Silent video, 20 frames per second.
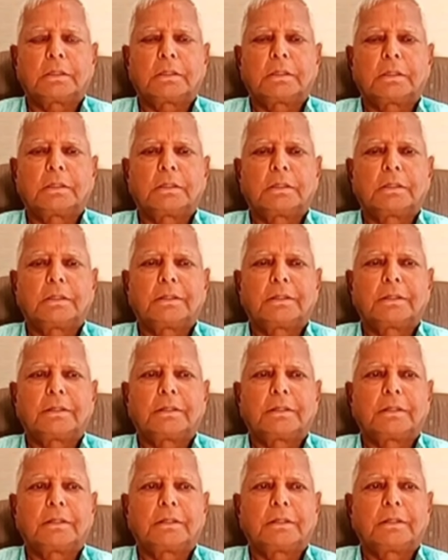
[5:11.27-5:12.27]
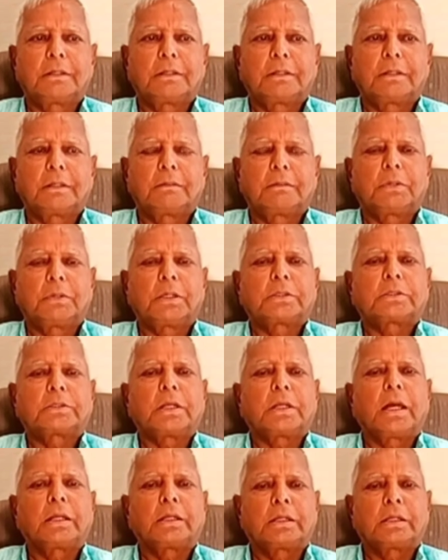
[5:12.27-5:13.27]
पहचान
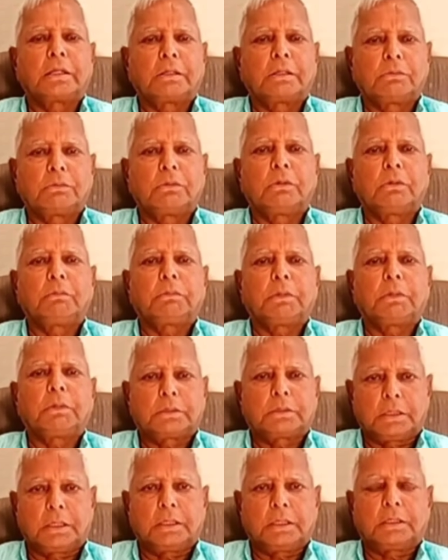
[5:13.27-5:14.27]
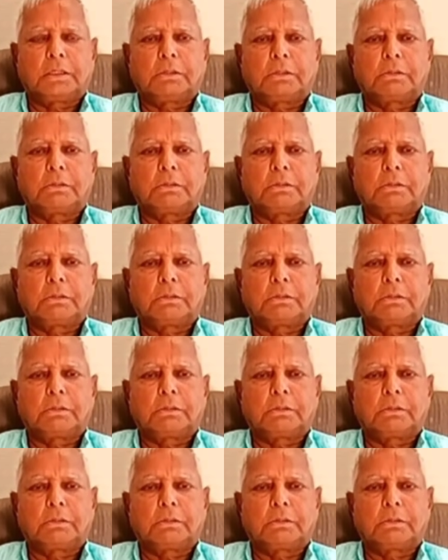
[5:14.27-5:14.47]
है वो पहचान है वो